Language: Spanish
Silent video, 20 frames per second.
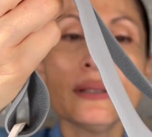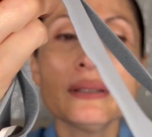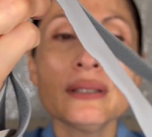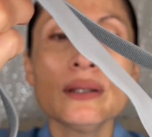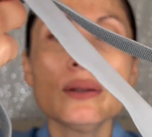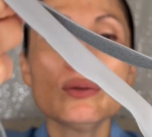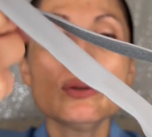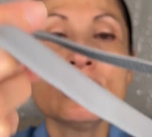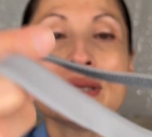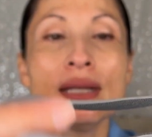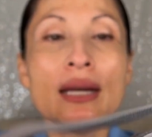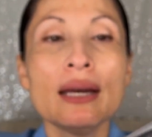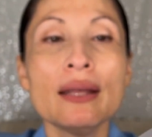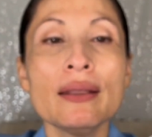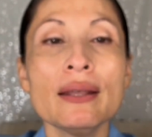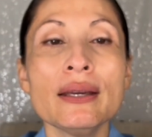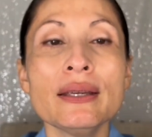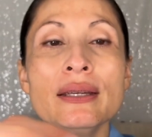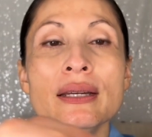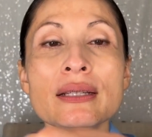ser
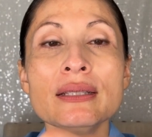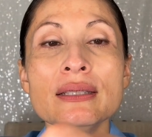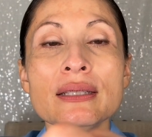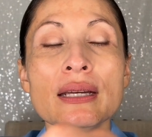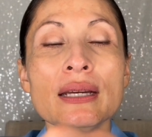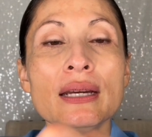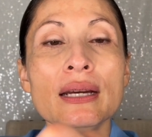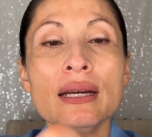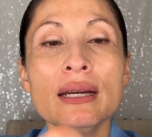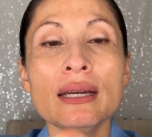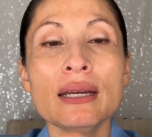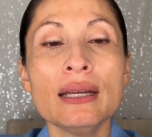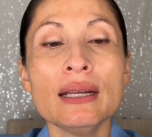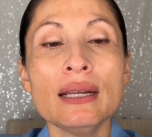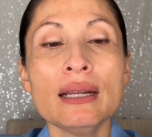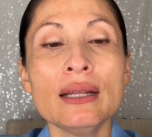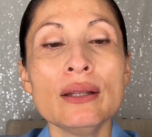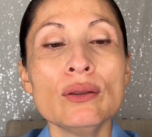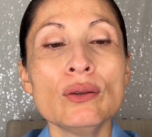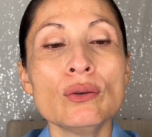usada ya sea
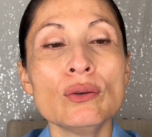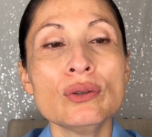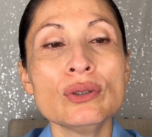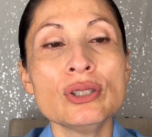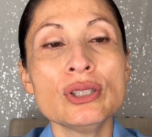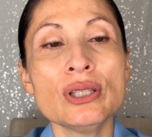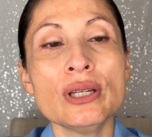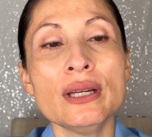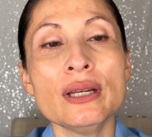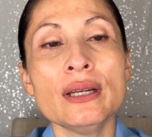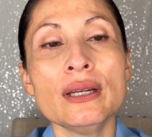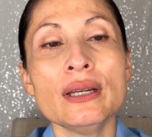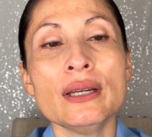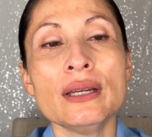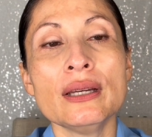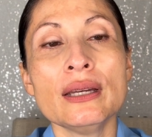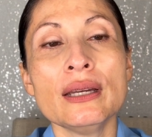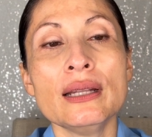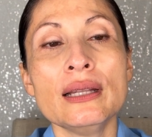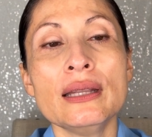en la noche,
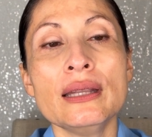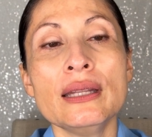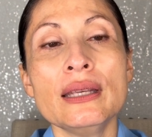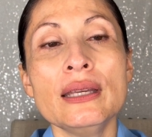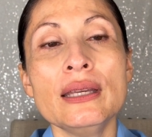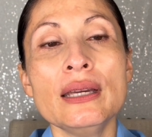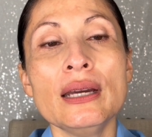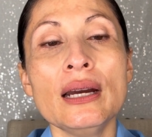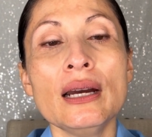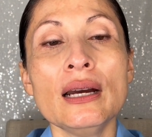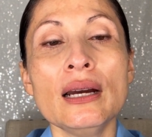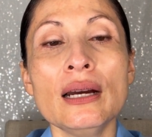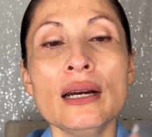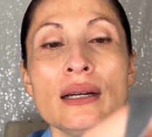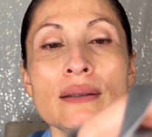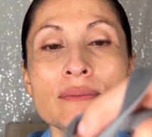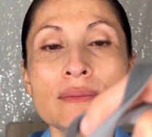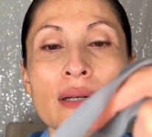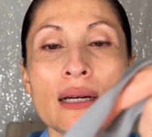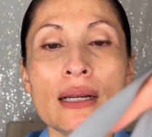en el
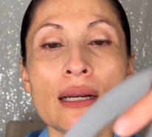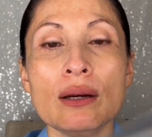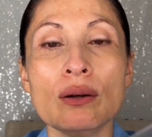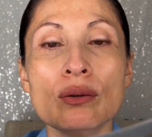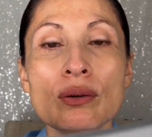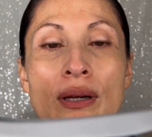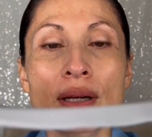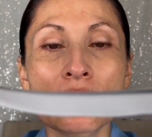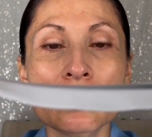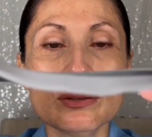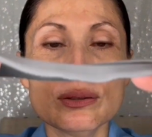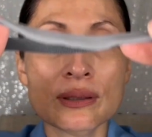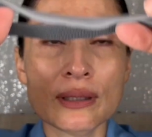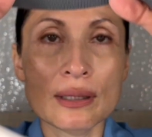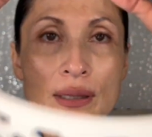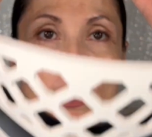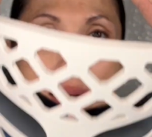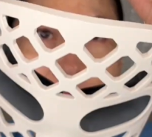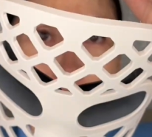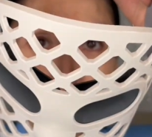día, a la hora que
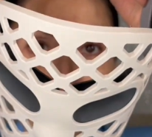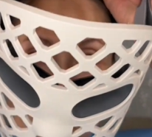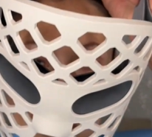usted tenga